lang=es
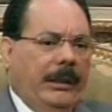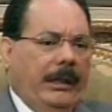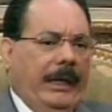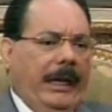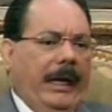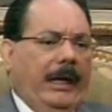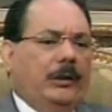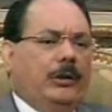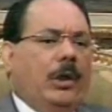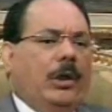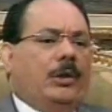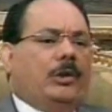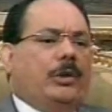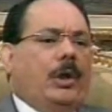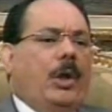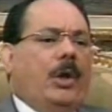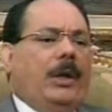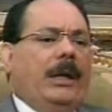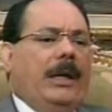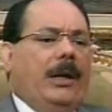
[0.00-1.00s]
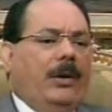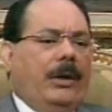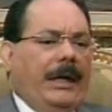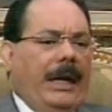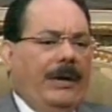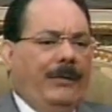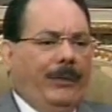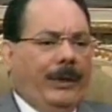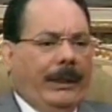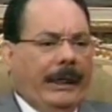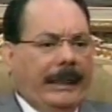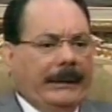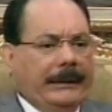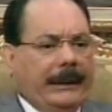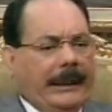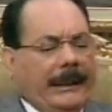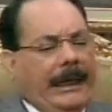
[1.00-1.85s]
el doctor Leonel Fernández